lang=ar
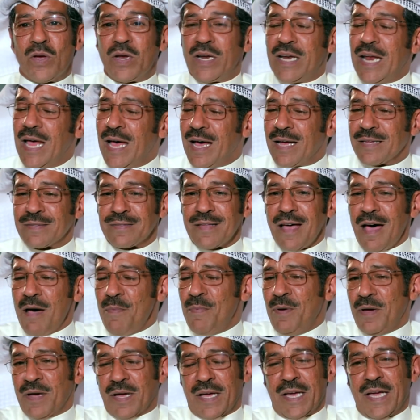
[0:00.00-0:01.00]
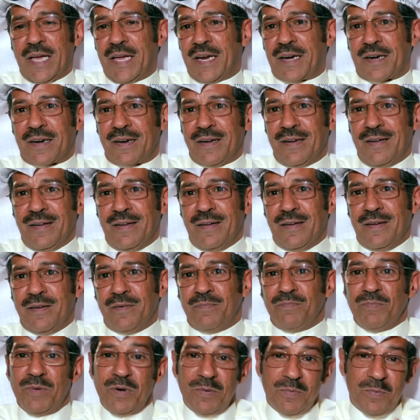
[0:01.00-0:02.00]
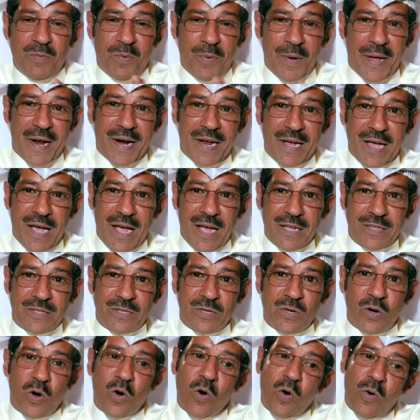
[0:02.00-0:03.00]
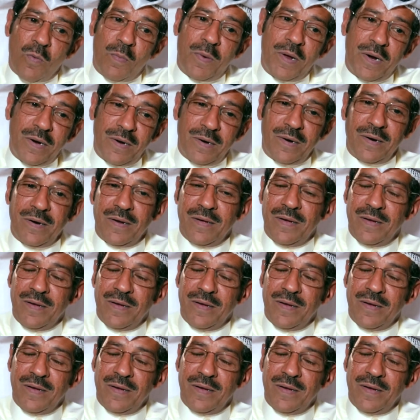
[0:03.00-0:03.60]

لها طابع غير من مباريات ومن